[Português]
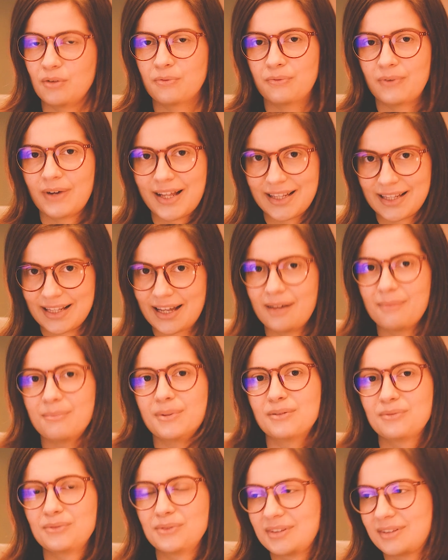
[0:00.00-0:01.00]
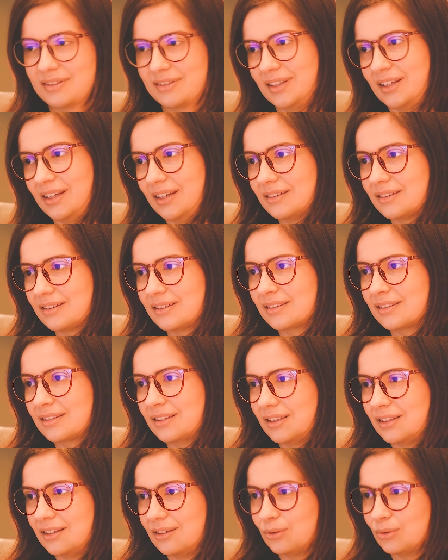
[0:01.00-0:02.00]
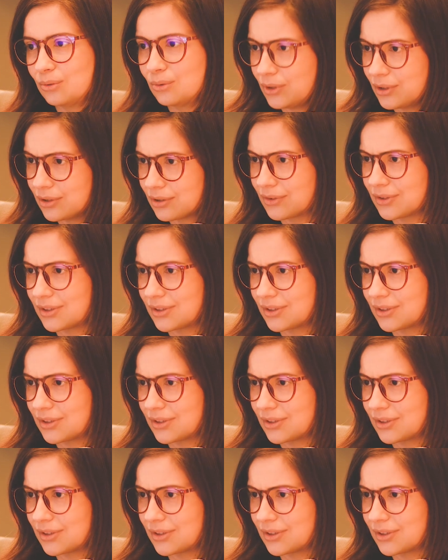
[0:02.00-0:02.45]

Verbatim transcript: eu falar para vocês que tudo isso